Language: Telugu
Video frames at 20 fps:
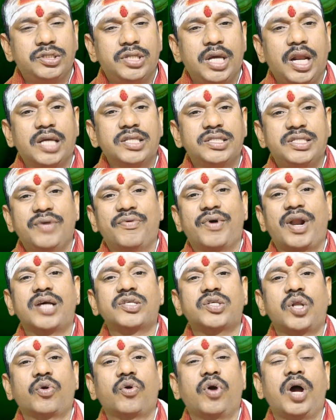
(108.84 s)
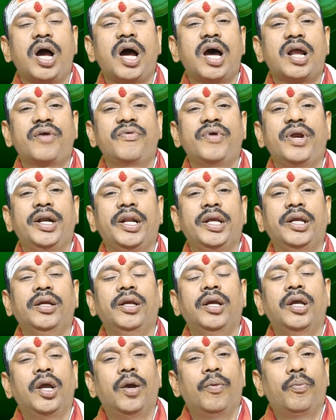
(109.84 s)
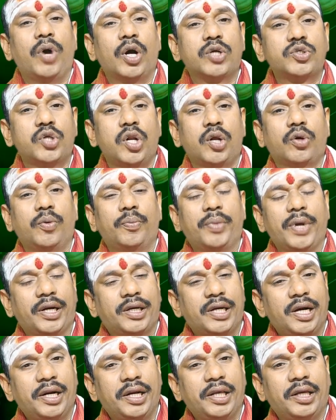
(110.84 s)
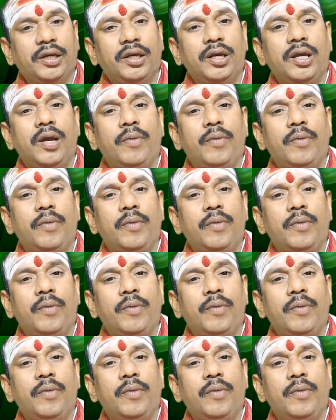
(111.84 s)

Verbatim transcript: జల జీవరాశులకు ఆహారం వేయండి పక్షులకు పెట్టండి